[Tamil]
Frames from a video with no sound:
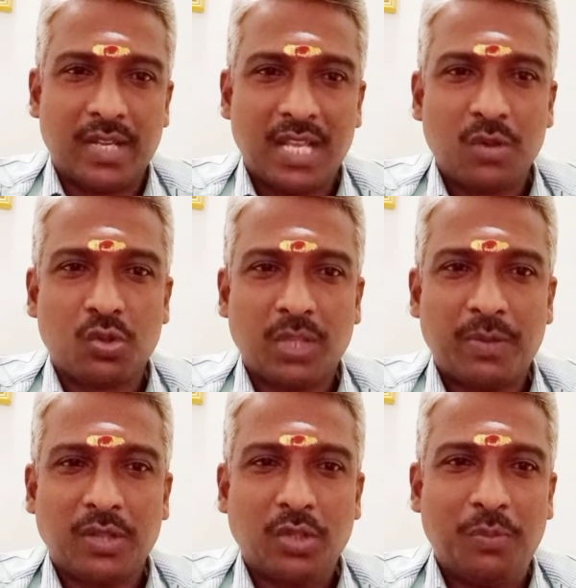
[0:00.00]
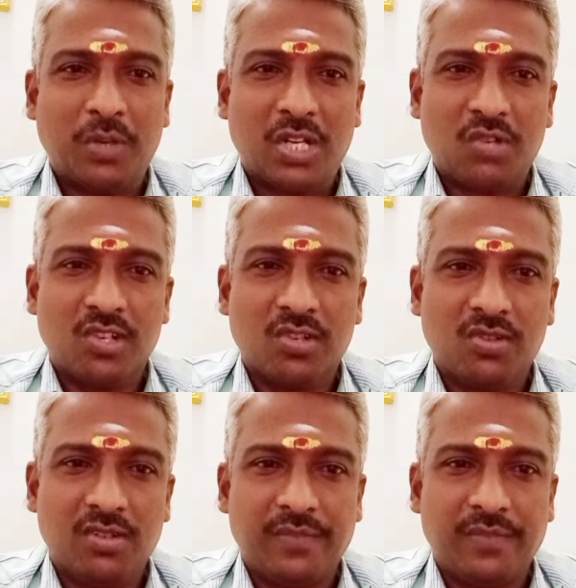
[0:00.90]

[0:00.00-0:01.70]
அதாவது சொந்தமாக தொழில் பண்ணுறவங்களுக்கும்